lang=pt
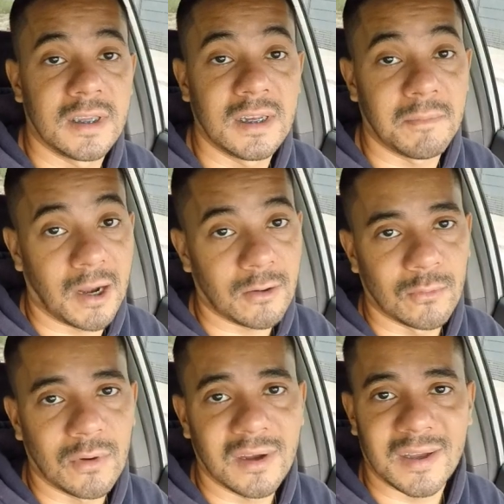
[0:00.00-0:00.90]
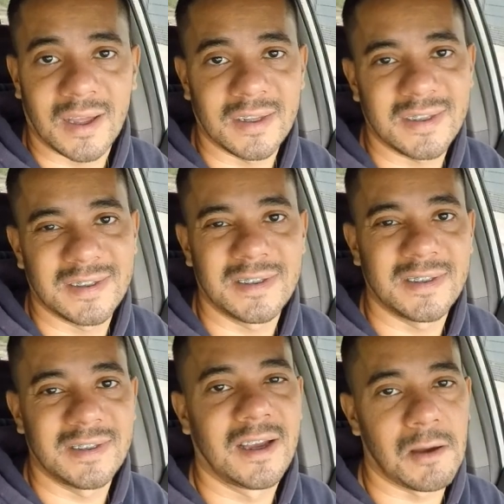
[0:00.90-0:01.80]
E ele marcou a cara
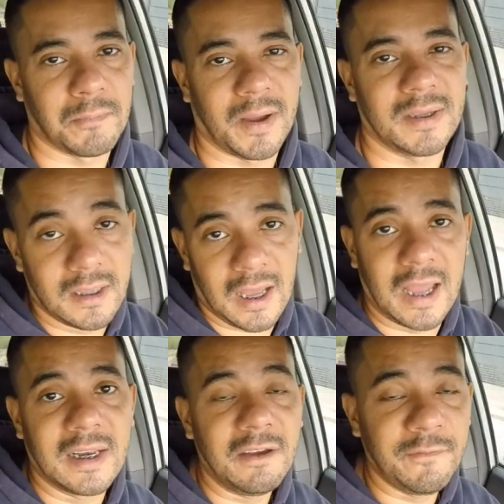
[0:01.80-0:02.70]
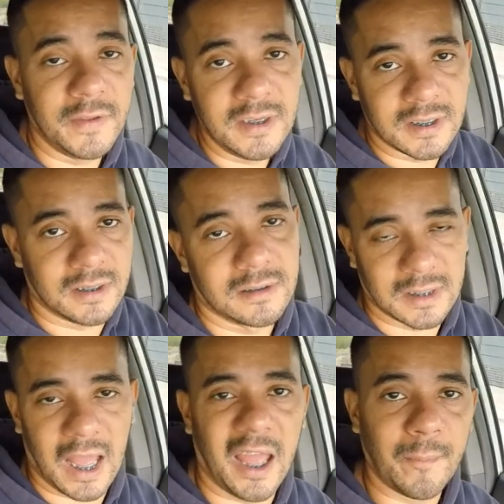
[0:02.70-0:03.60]
desse rapaz. Aí na ficha,
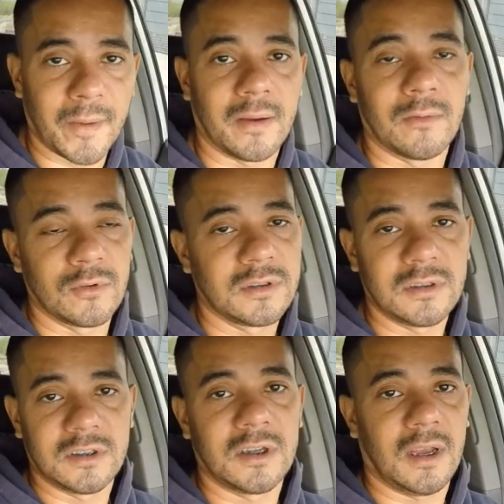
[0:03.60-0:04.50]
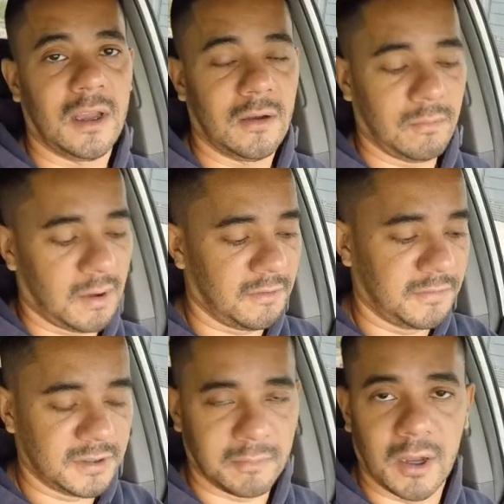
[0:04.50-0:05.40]
na época, hoje em dia é uma
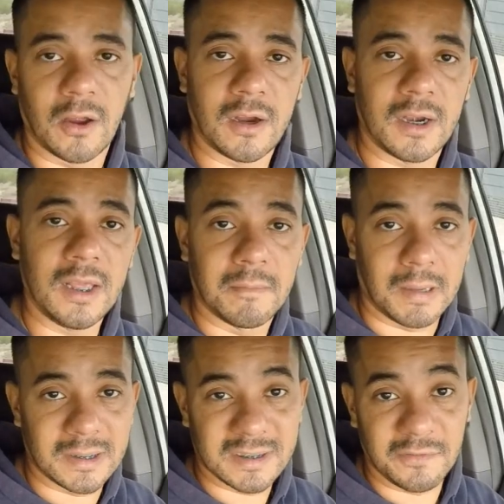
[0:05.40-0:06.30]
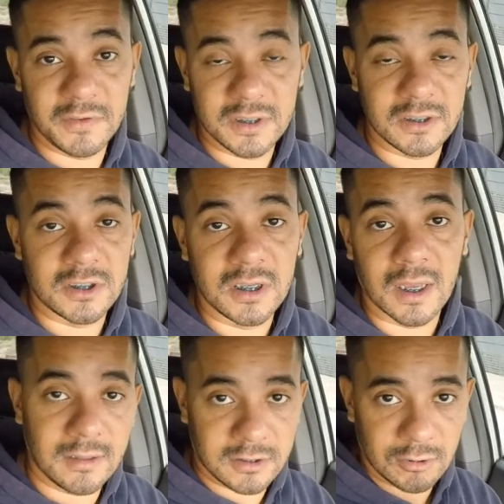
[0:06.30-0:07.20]
ficha maior, né? Mas essa ficha
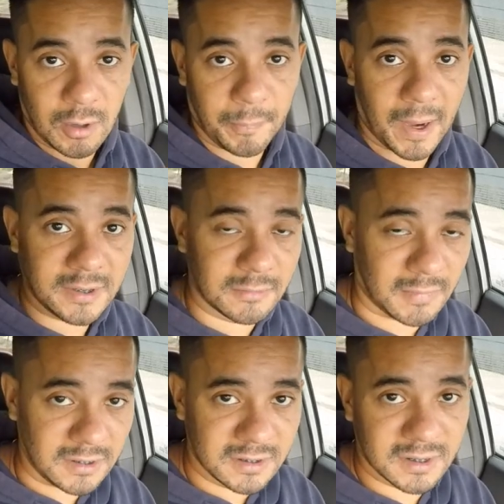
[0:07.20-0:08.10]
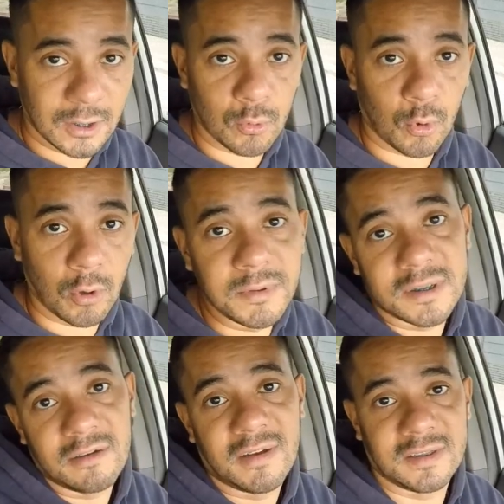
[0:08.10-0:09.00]
antiga tinha uma parte embaixo escrito
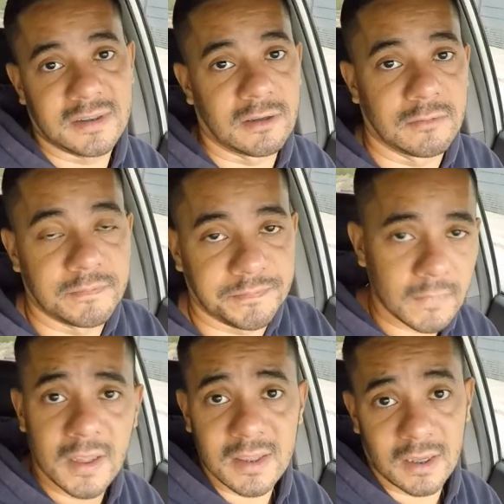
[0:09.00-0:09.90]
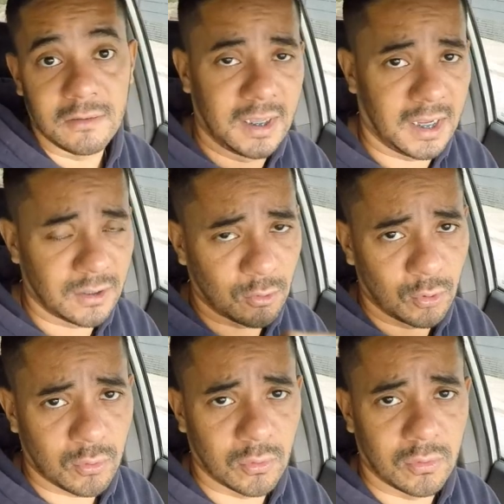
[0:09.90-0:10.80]
observação. Então, ele
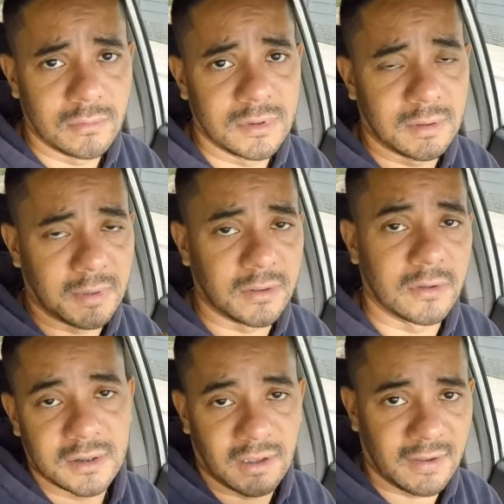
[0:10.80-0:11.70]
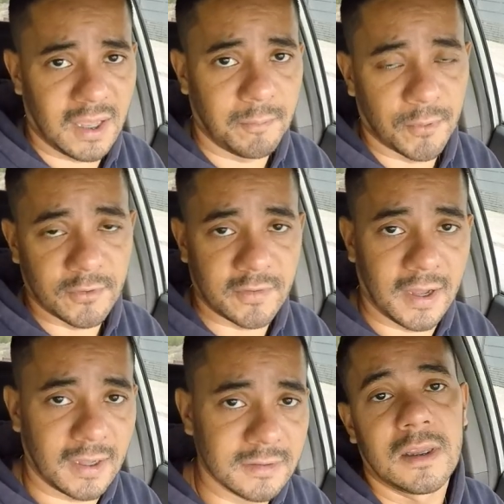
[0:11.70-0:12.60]
colocou, o examinador estava lá
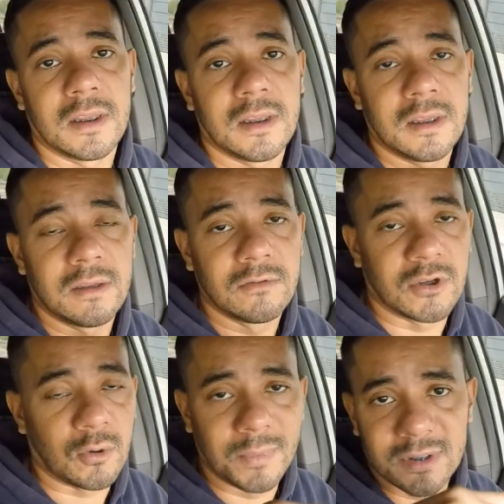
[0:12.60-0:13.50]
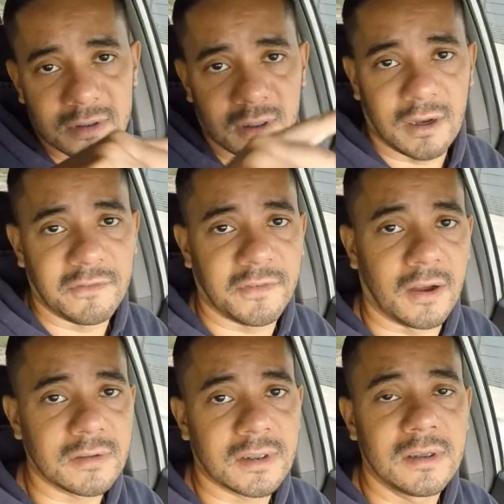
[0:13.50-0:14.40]
aprovado e não tinha cometido nenhuma
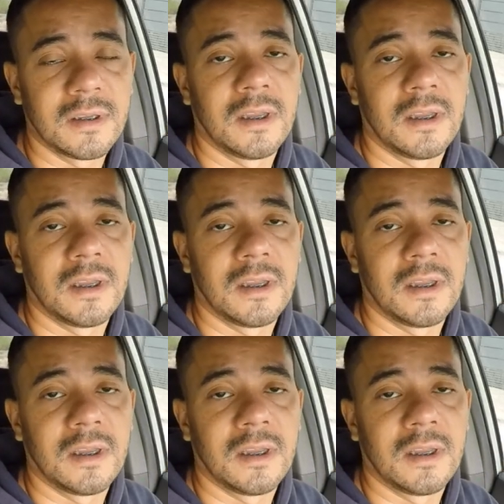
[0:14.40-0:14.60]
falta.